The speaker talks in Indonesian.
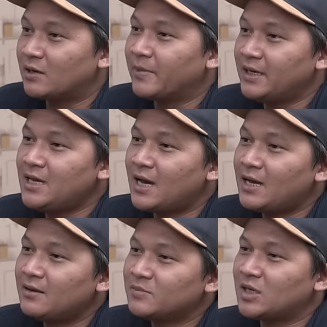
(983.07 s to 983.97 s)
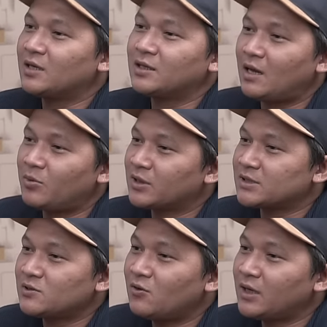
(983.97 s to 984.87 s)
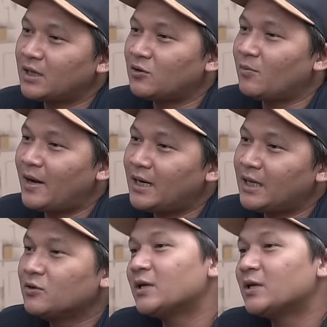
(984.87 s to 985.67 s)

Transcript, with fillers: media misalkan kita upload ke story atau kemana itu